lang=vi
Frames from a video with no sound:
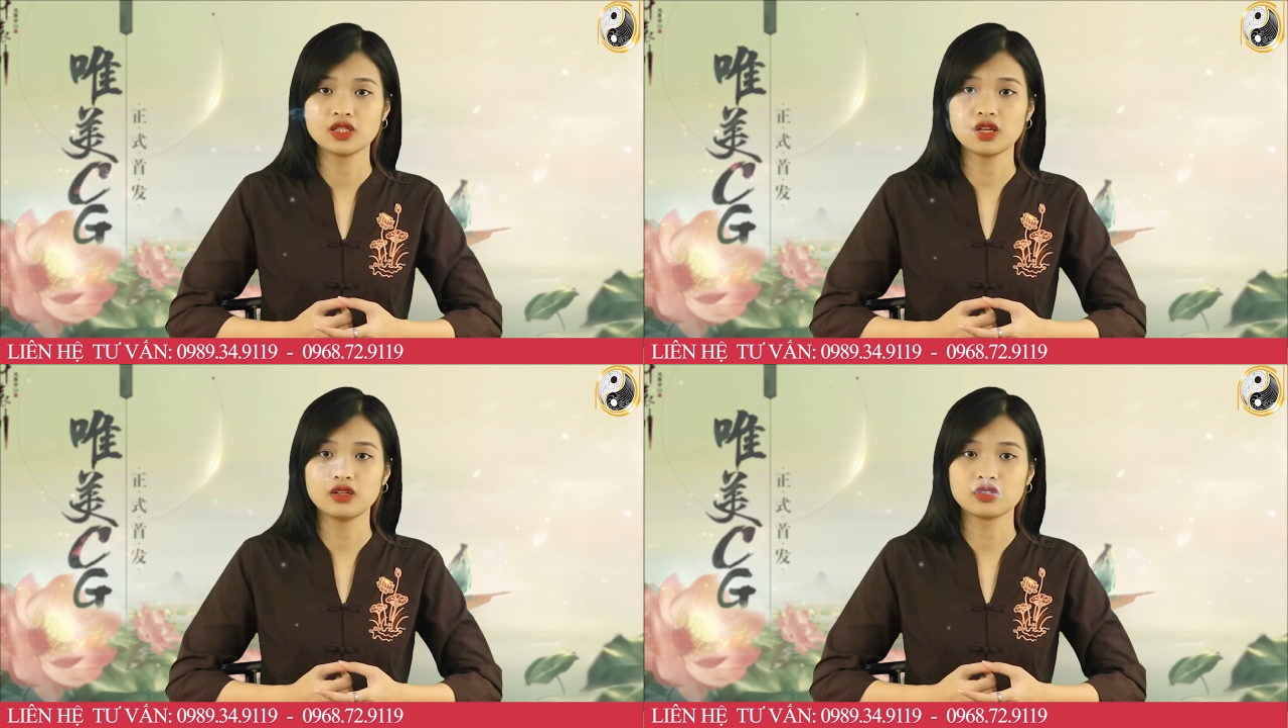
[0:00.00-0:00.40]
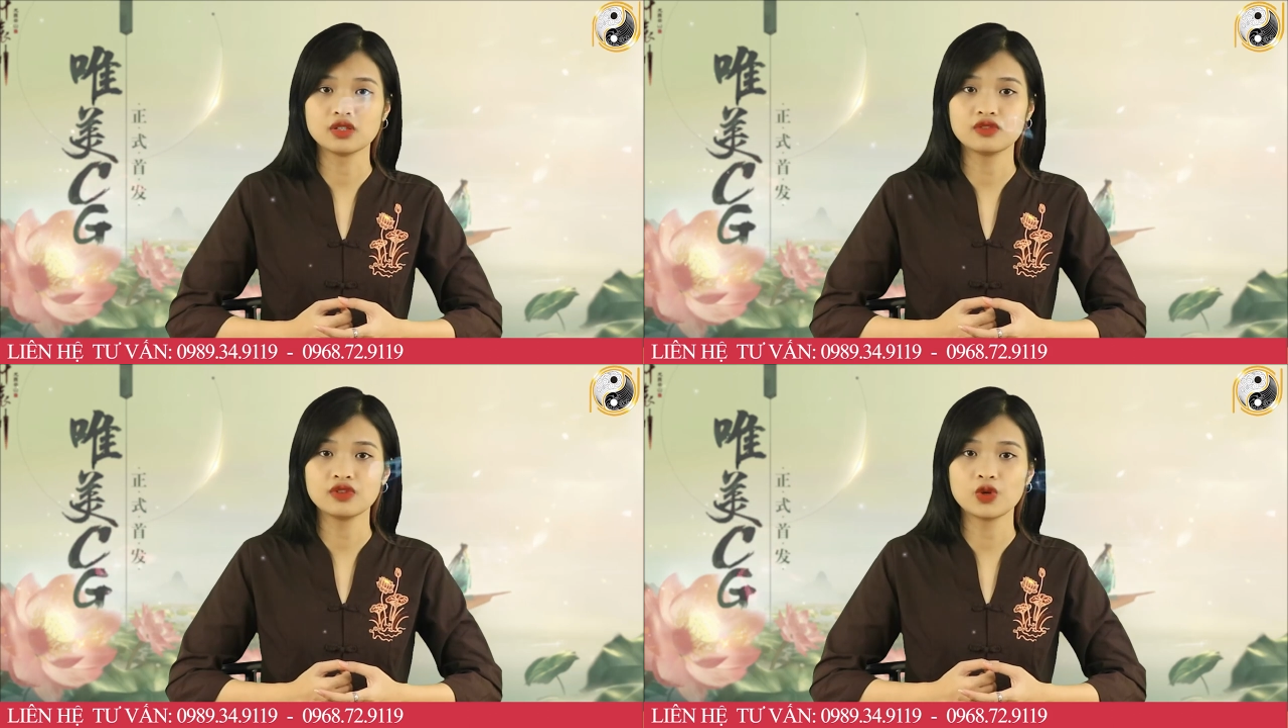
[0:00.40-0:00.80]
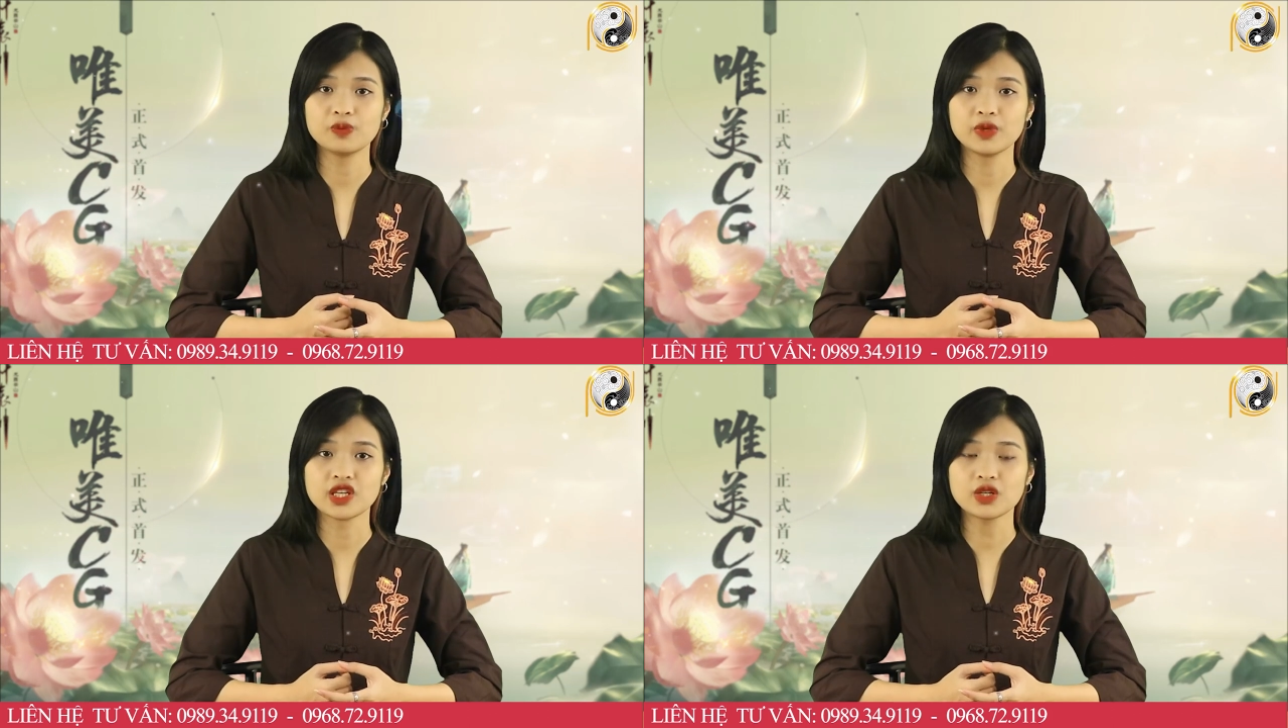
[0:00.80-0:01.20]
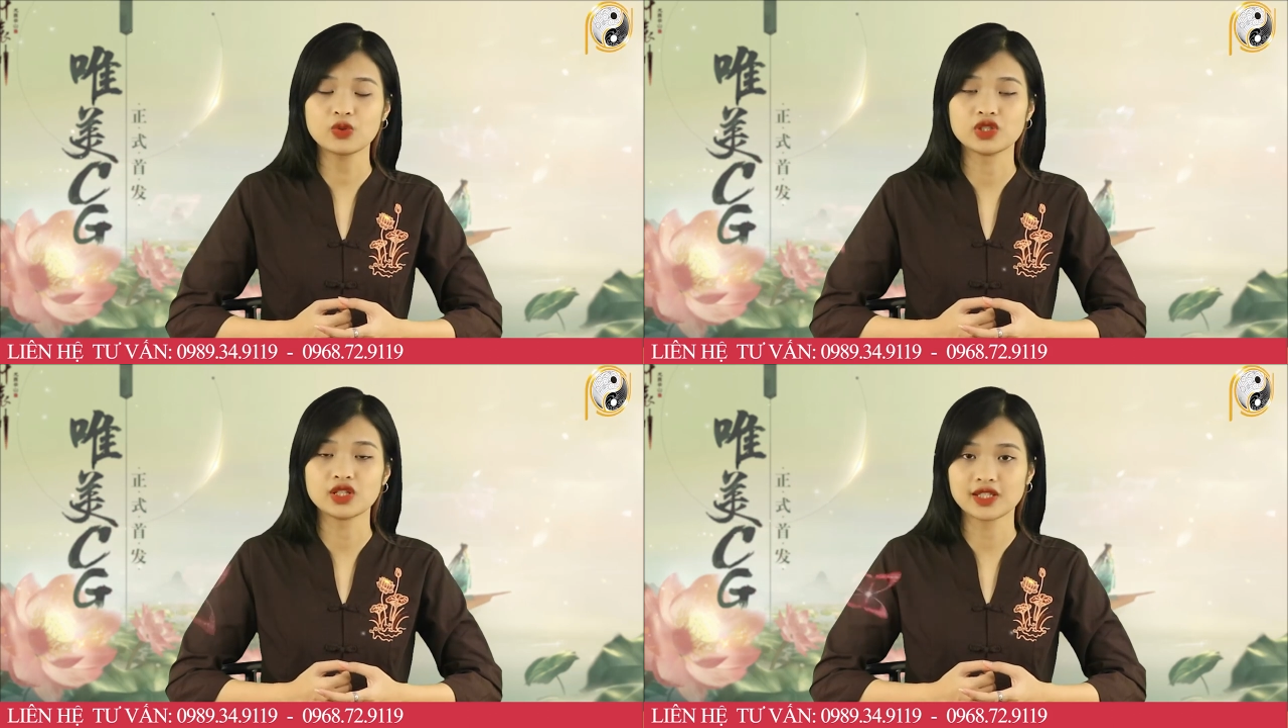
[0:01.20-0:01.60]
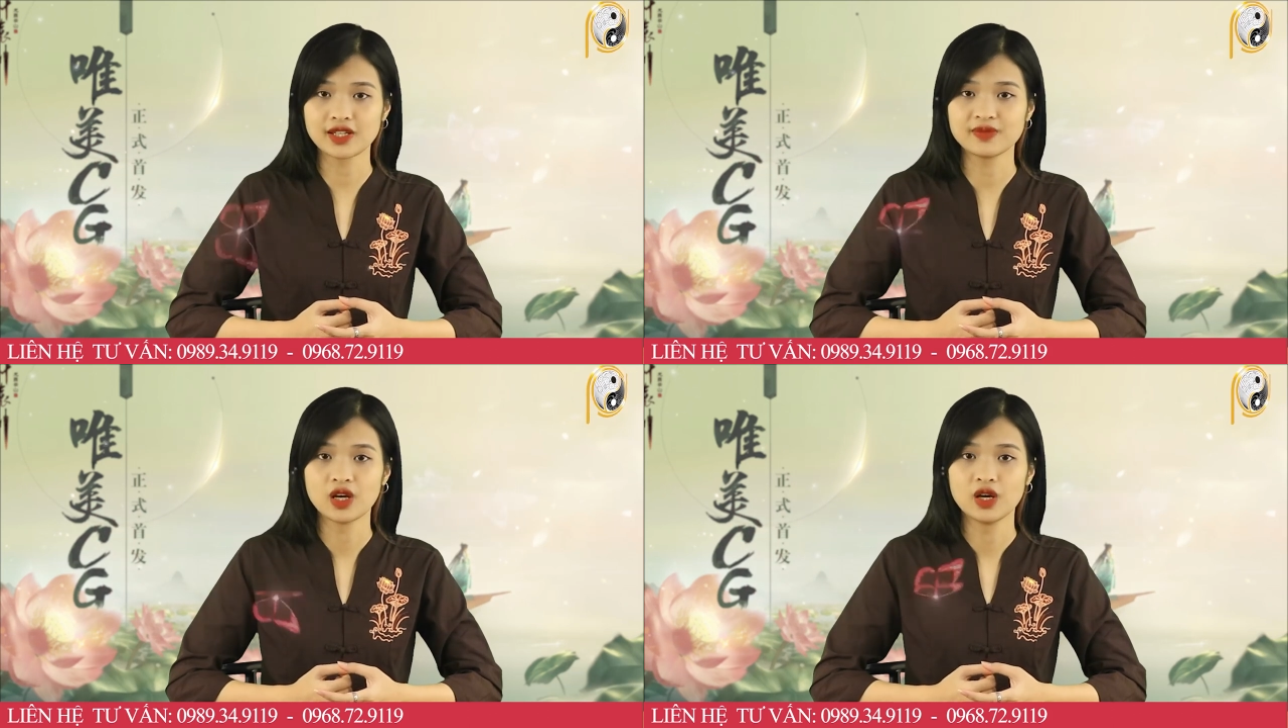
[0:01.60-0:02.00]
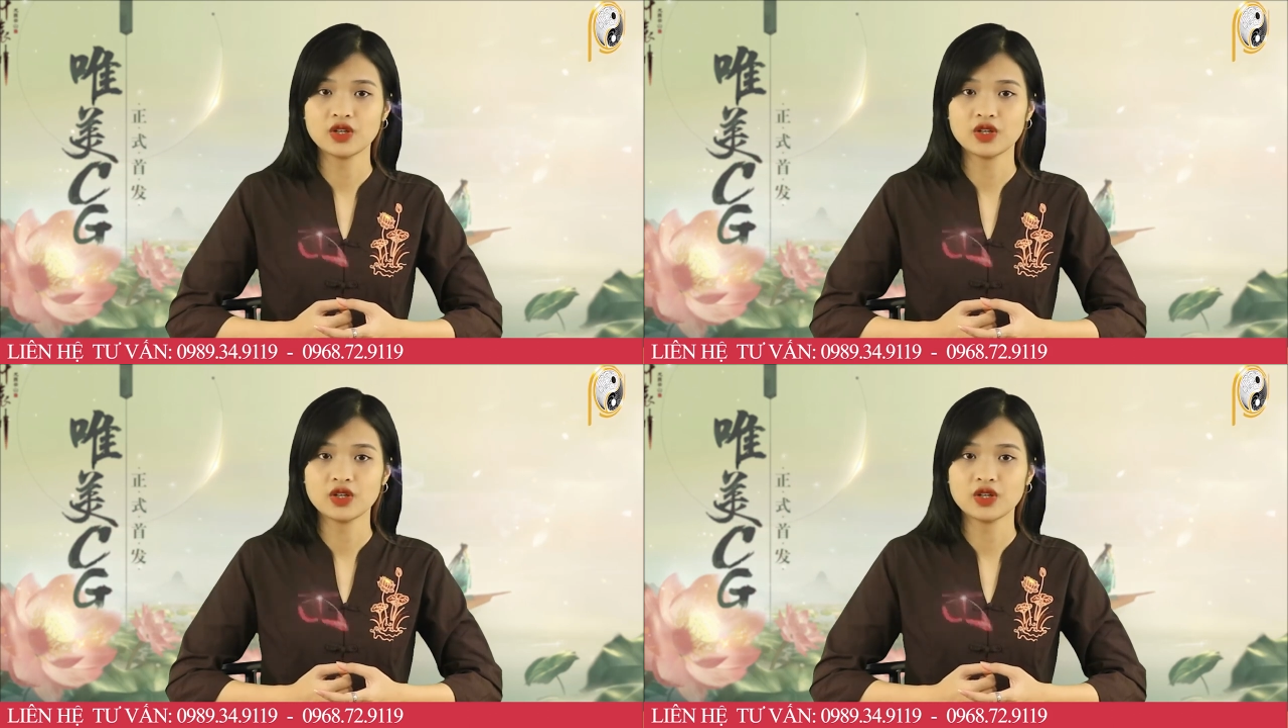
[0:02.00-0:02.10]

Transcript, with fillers: nhận được những video mới nhất của chương trình.